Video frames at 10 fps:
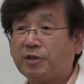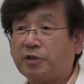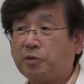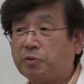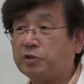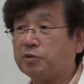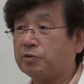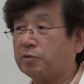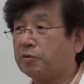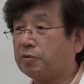日本
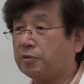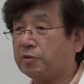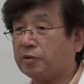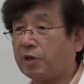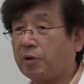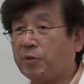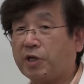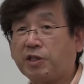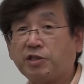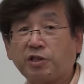人と
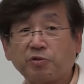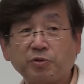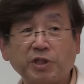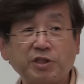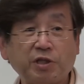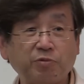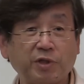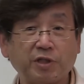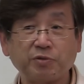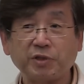アメリカ人でそんな違うの
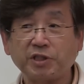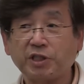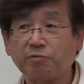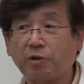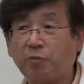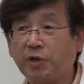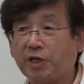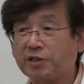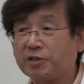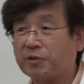かってそんな違うとは思え
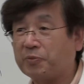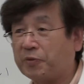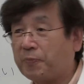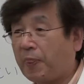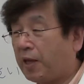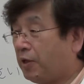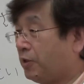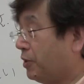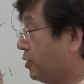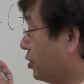ないですけども
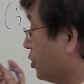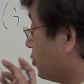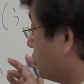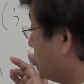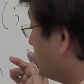あの、